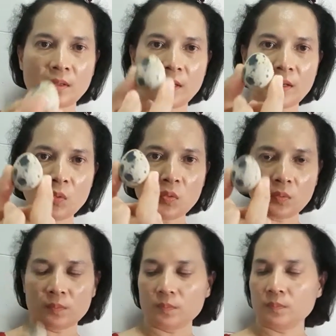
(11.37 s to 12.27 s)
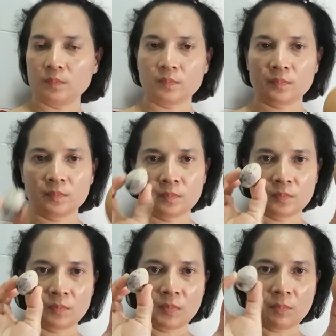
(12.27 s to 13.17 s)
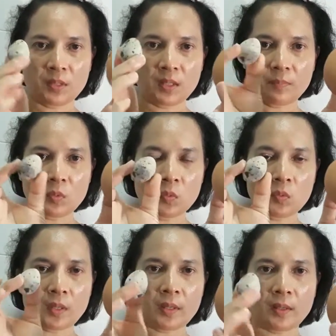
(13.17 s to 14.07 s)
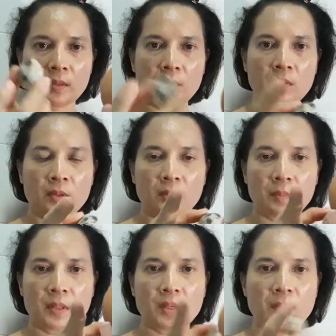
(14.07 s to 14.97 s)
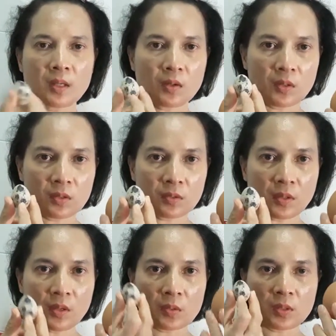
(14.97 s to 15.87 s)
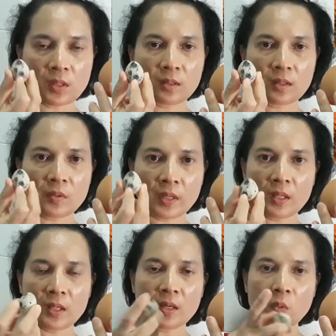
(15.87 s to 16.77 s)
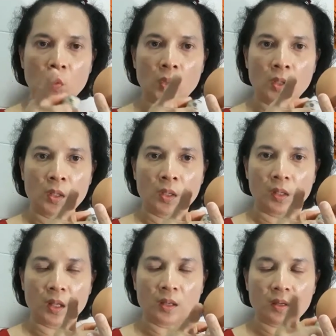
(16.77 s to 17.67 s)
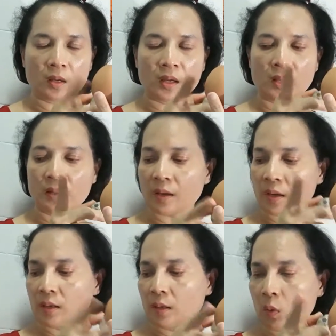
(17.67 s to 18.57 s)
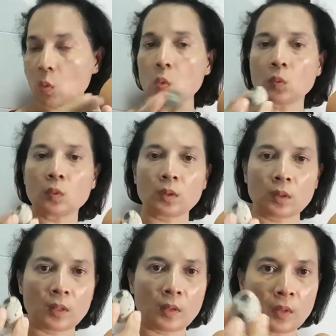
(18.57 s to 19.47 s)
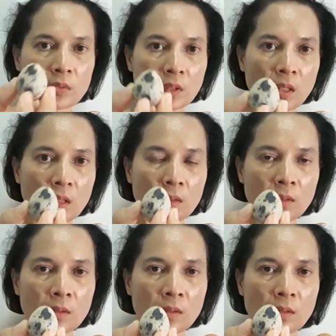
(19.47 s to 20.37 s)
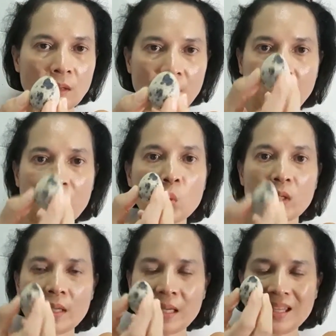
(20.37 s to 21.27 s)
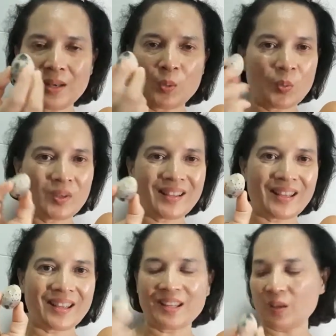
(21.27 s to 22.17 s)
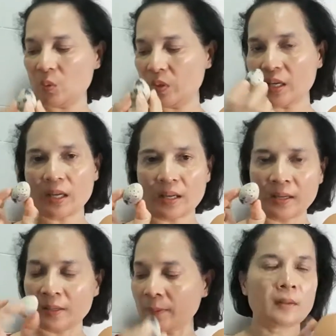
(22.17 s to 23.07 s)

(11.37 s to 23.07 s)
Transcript: ไข่นกเปรียบเทียบดูค่ะปริมาณคอเลสเตอรอลจะเท่าไหร่ถ้าเรากินไข่ไก่หนึ่งลูกแล้วเราจะกินไข่นกกระทากี่ลูกแหมดูนะคะ